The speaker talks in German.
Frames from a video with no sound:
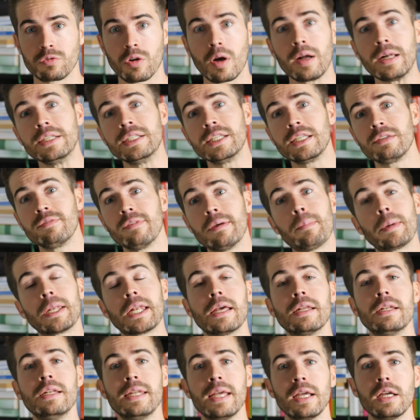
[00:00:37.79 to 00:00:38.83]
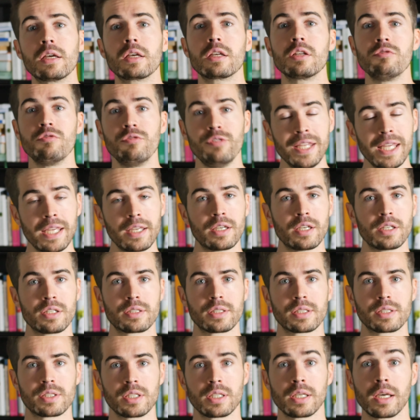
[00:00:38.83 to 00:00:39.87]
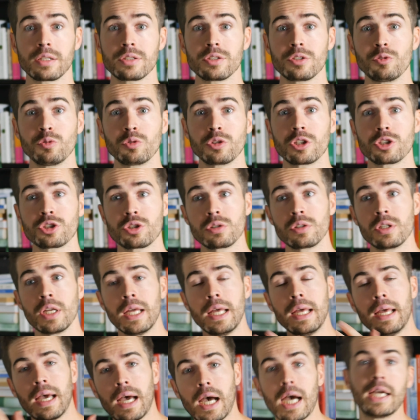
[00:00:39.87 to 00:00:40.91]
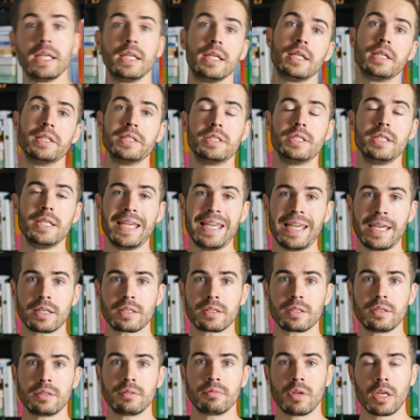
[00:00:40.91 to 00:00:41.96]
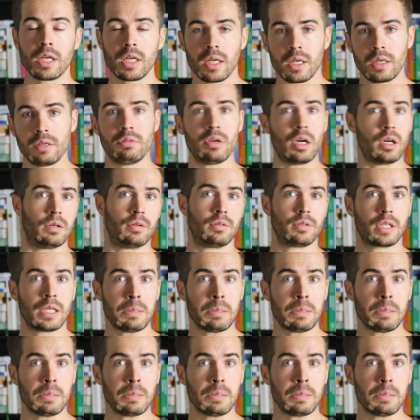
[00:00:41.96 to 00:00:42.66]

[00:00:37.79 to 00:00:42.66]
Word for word: Vor allen Dingen, wenn man einen längeren Weg hinter sich hatte oder schon einige Diäten ja,